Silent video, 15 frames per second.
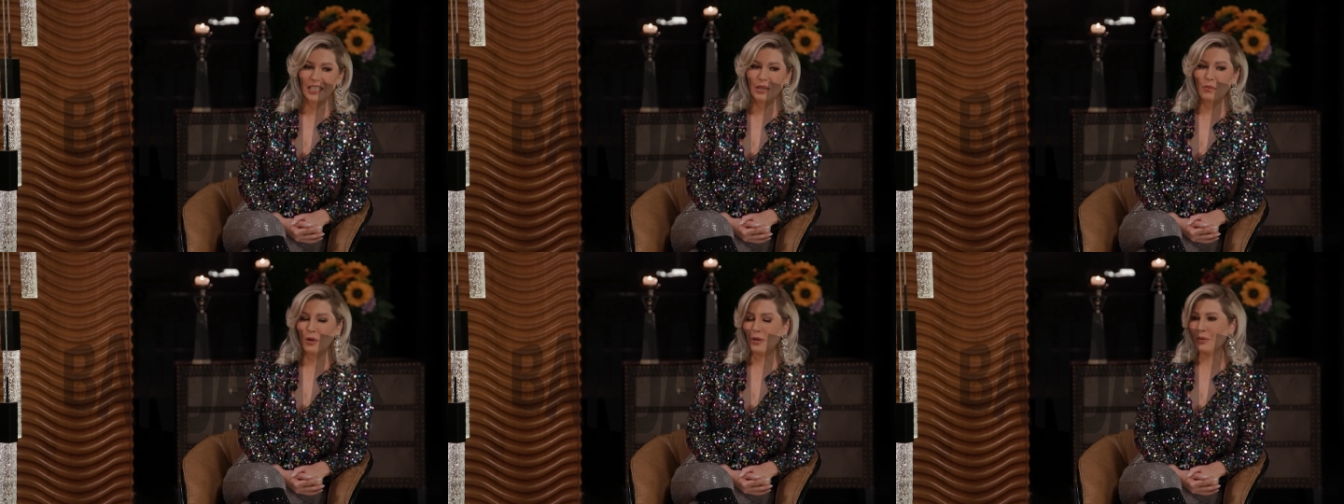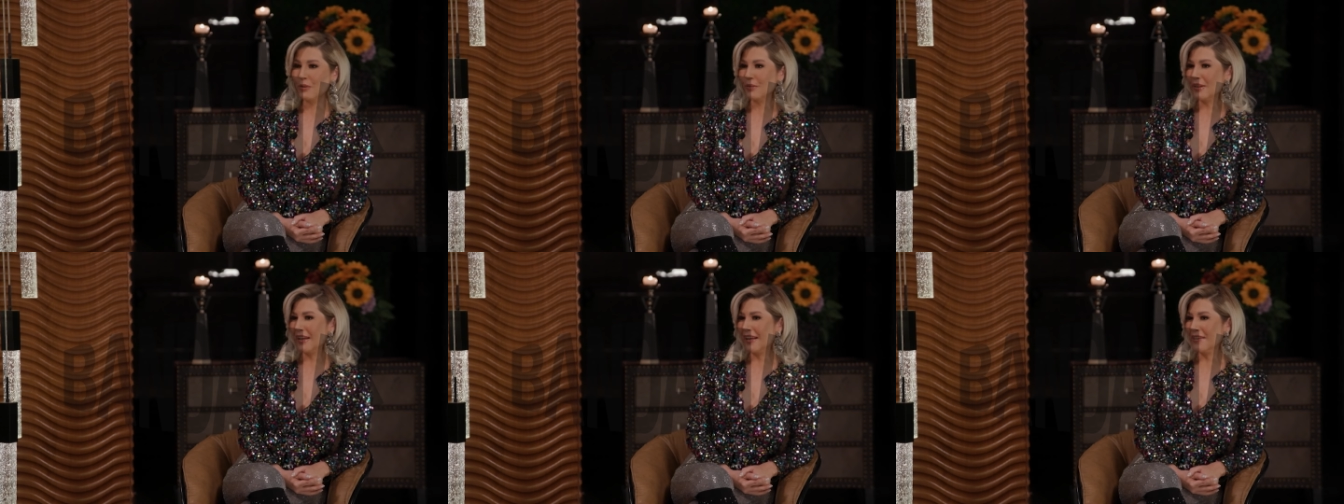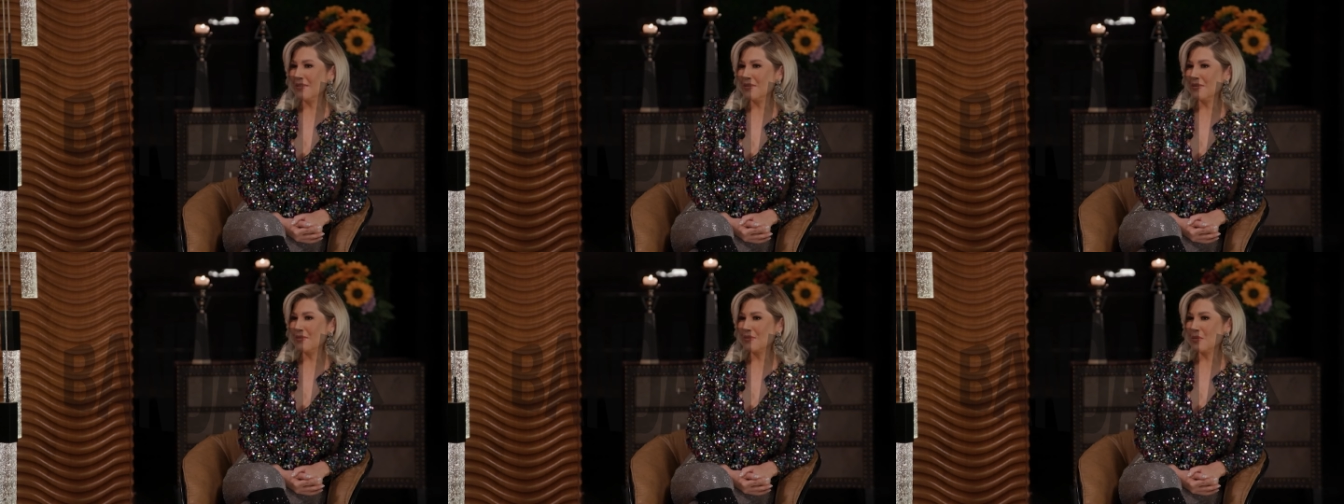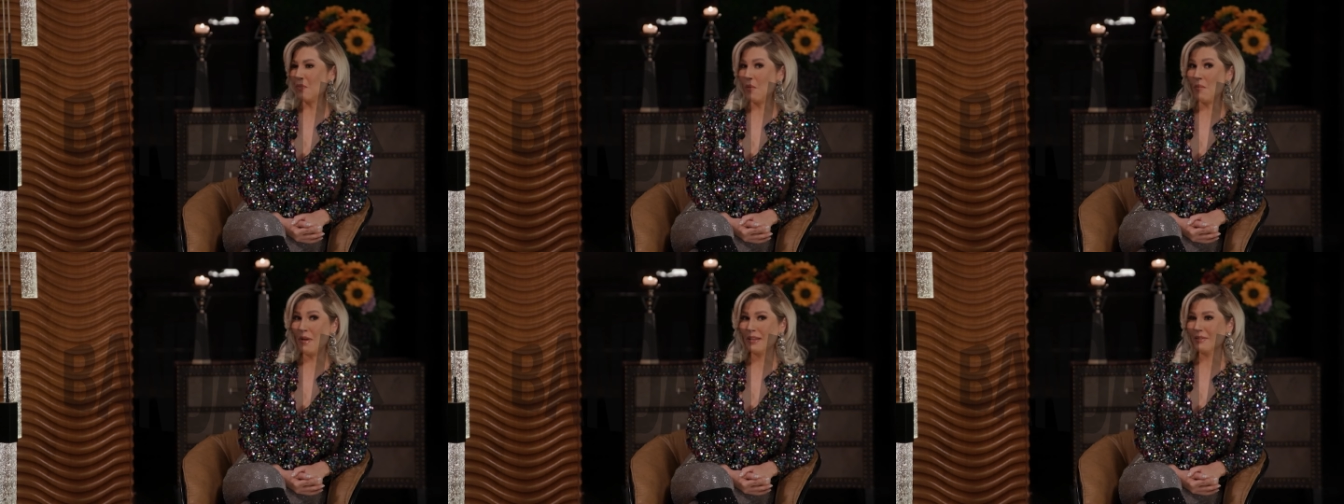Y bueno, en su
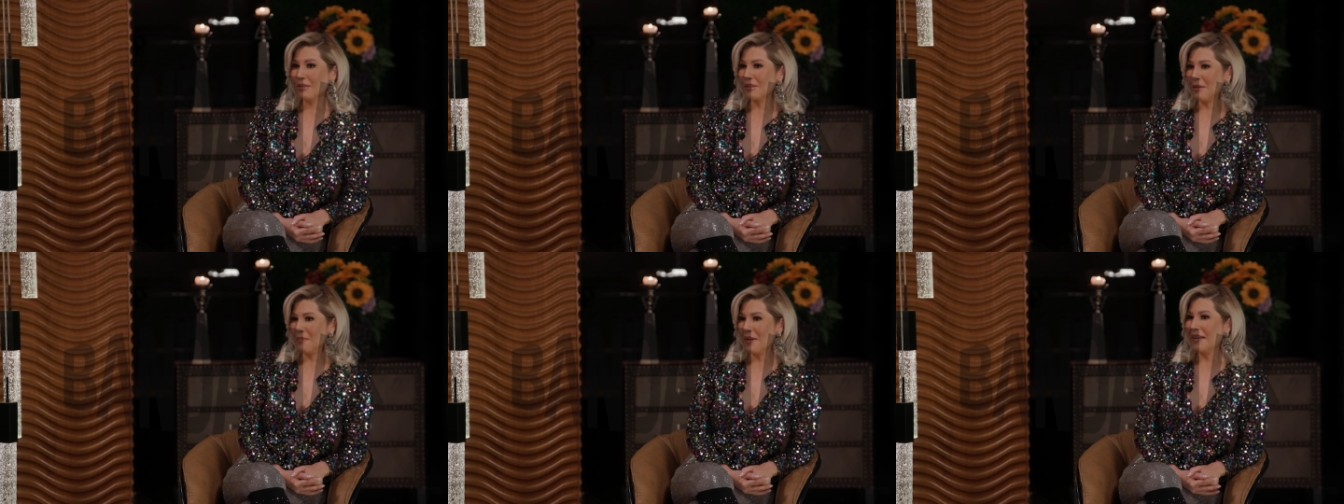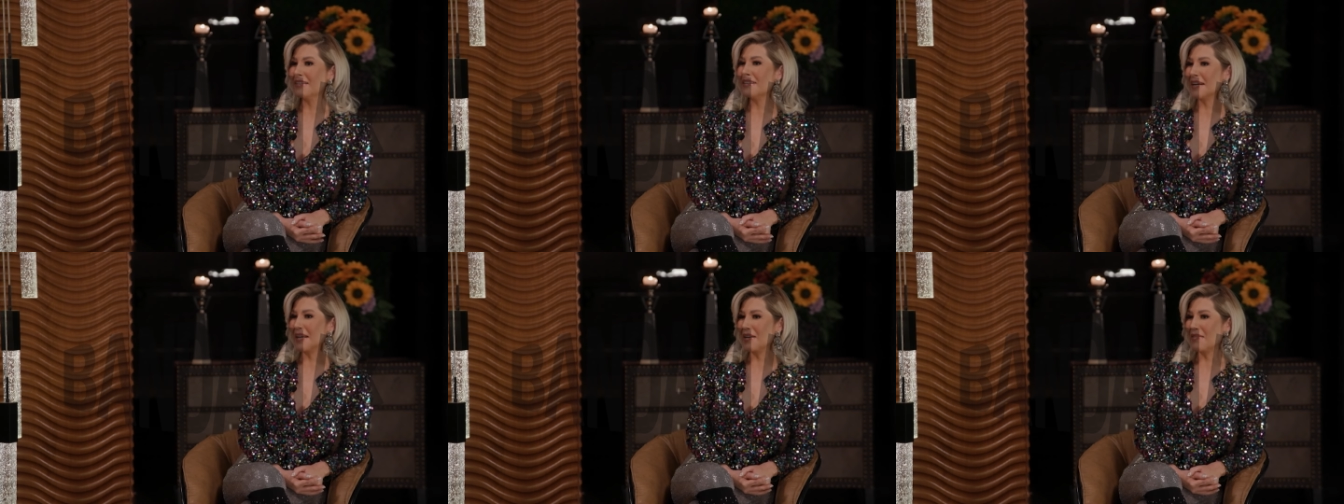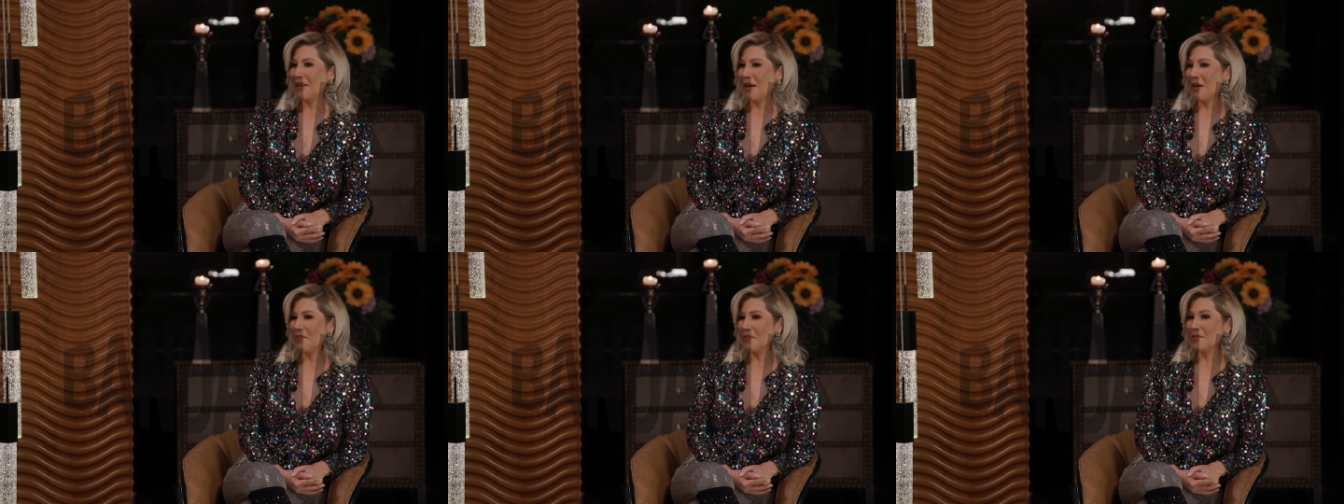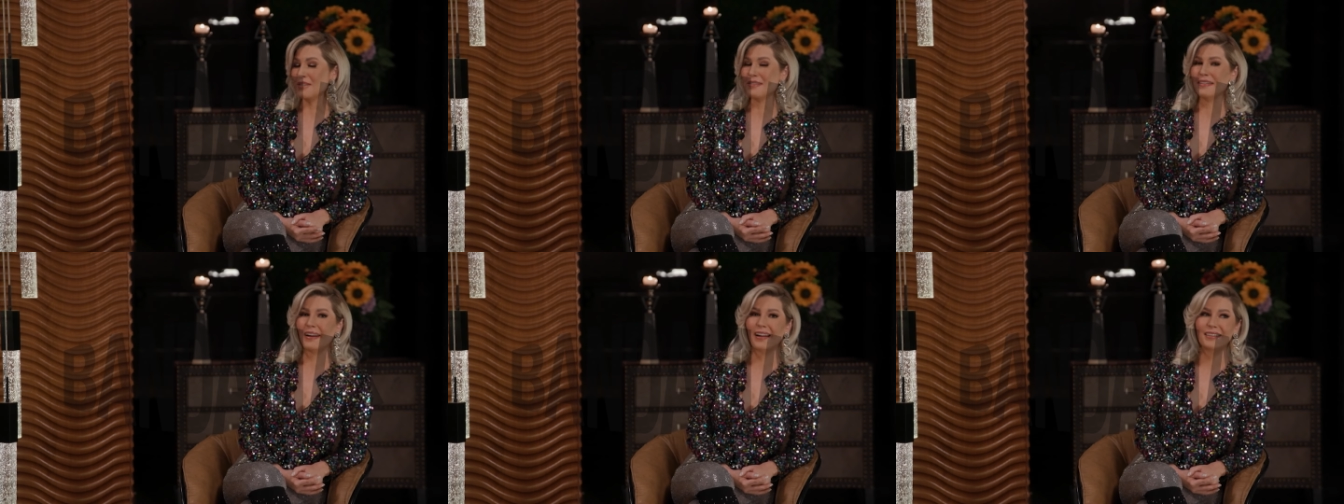momento también, ya que
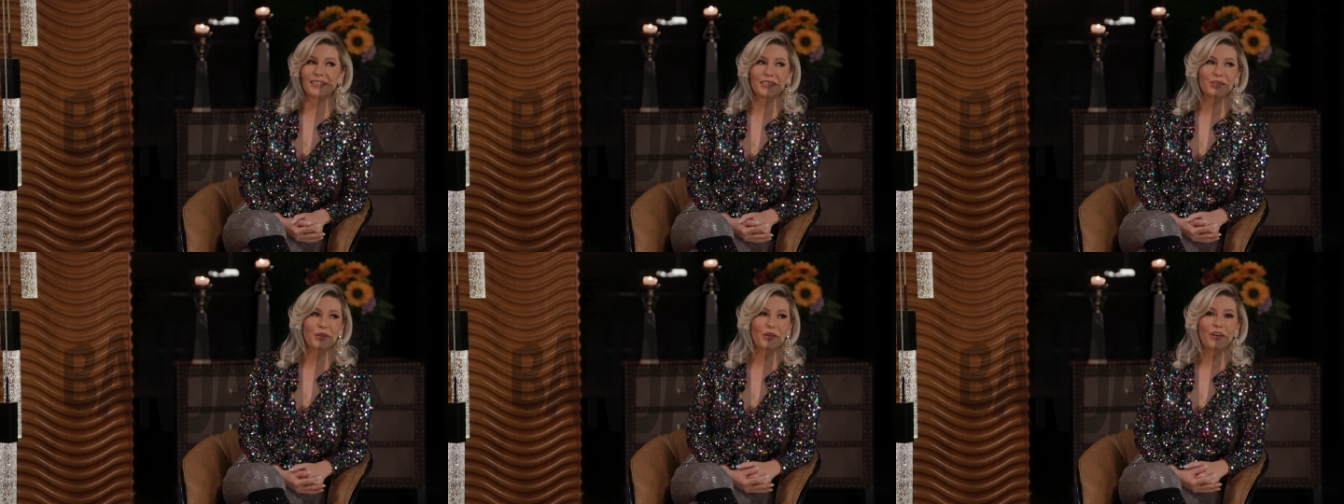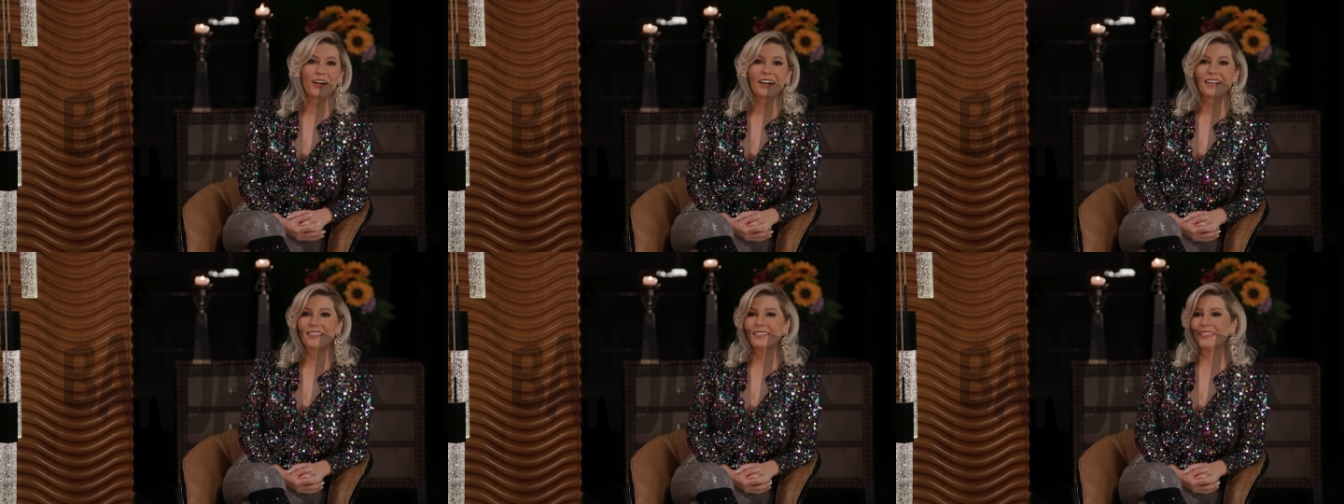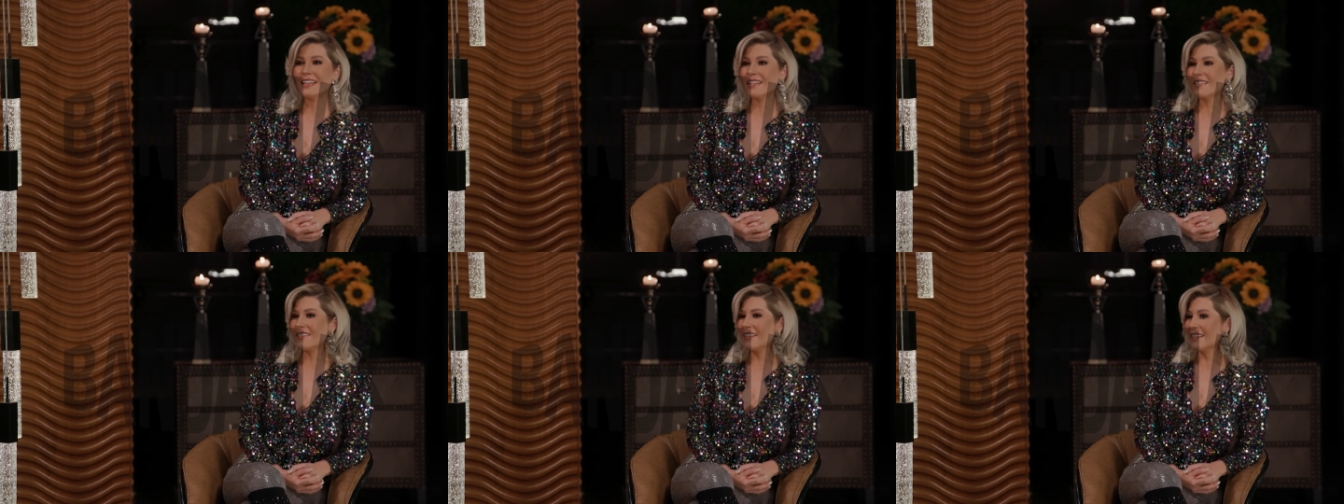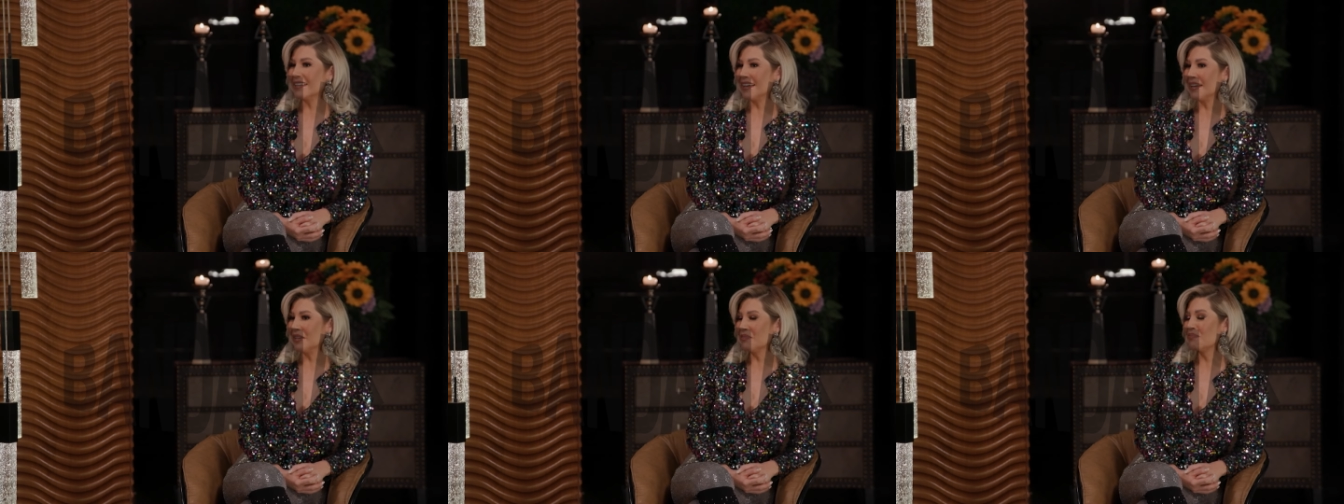hablábamos hace ratito del
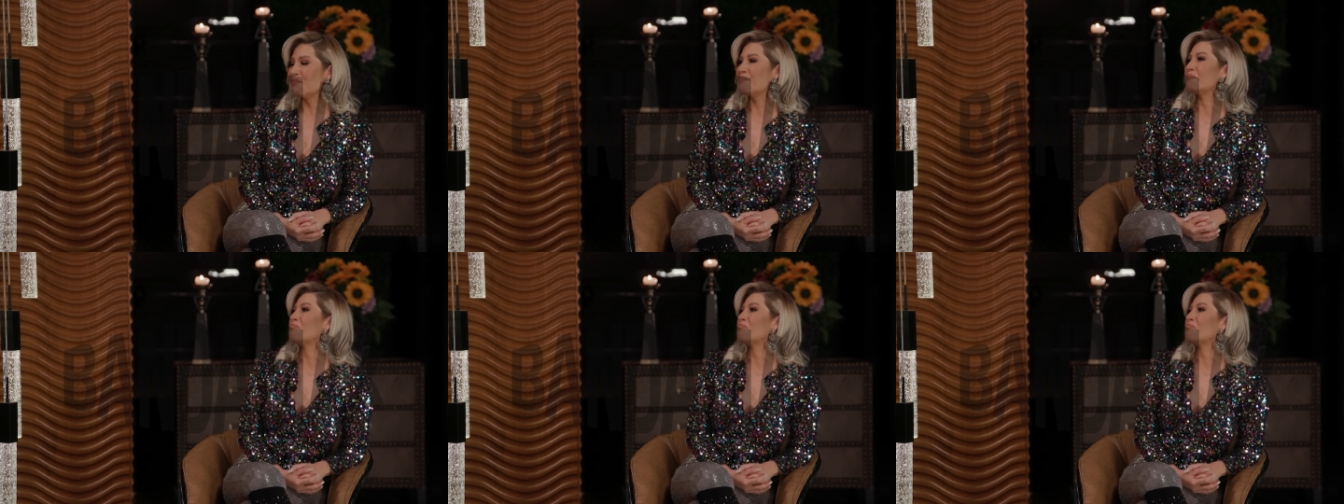cine,